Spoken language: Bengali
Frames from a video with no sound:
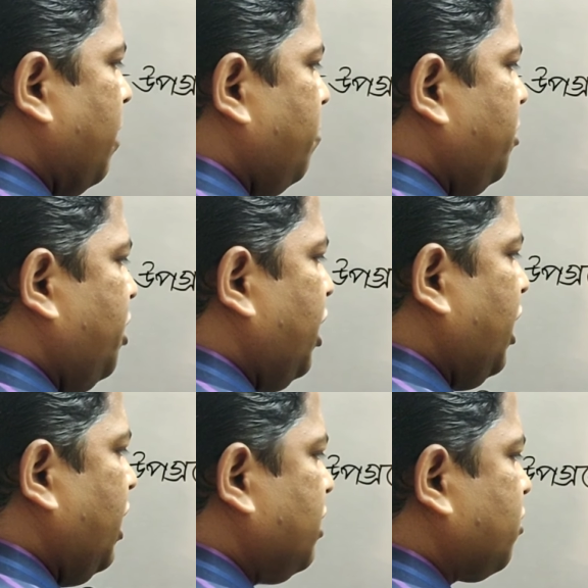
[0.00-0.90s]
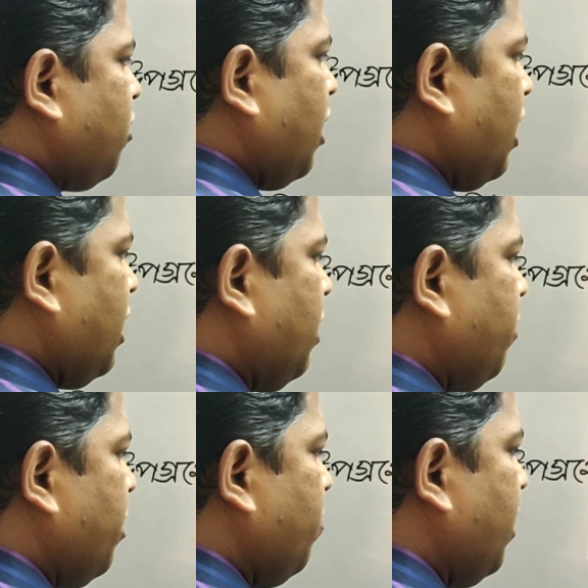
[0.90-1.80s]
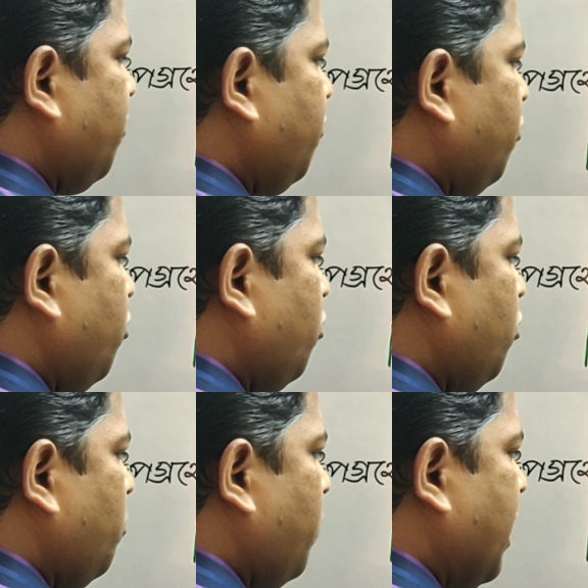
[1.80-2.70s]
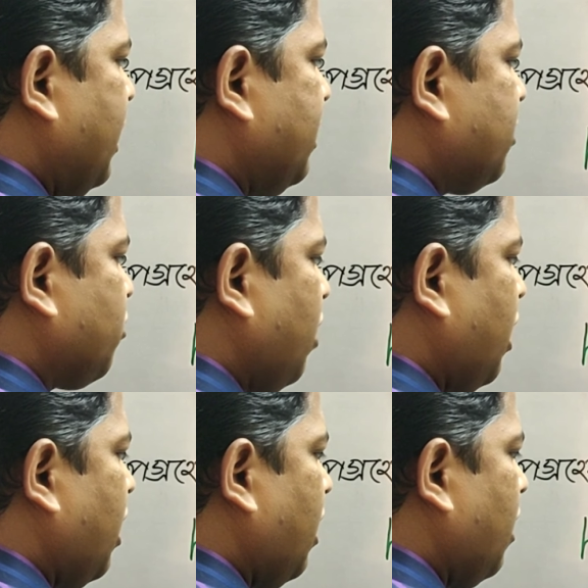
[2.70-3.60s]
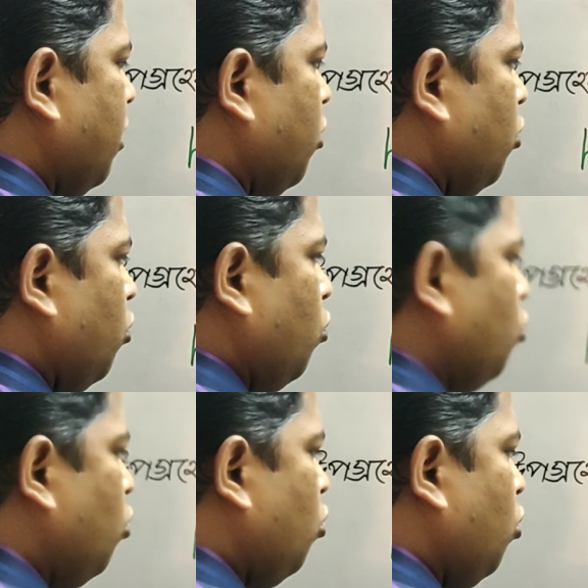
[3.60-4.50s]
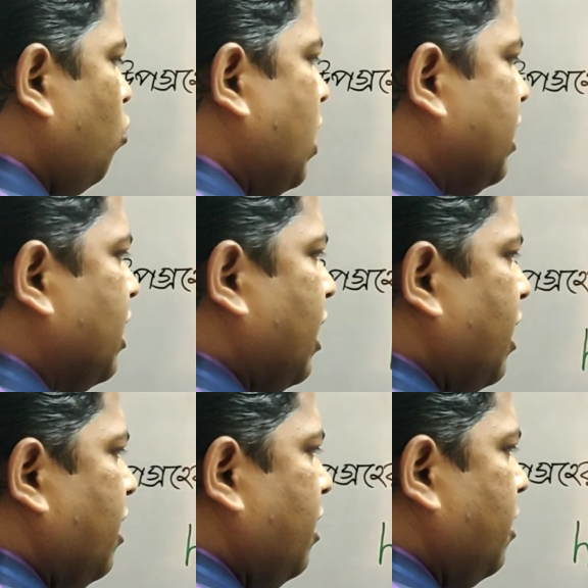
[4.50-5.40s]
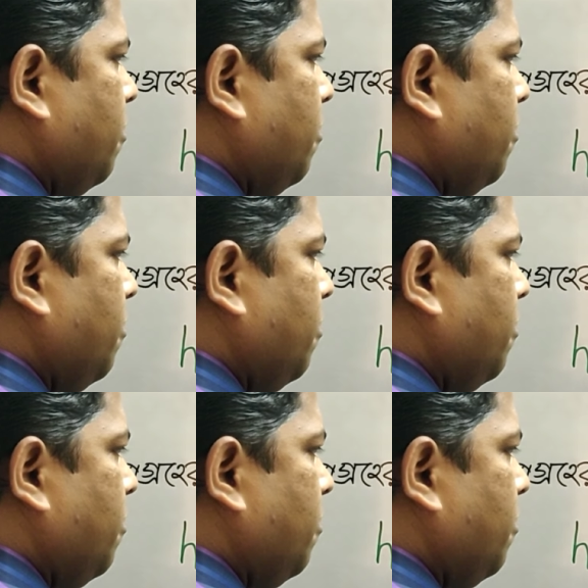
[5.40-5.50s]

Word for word: এম টি স্কোয়ার ডিভাইড বাই ফোর পাই স্কোয়ার হোল ওয়ান থার্ড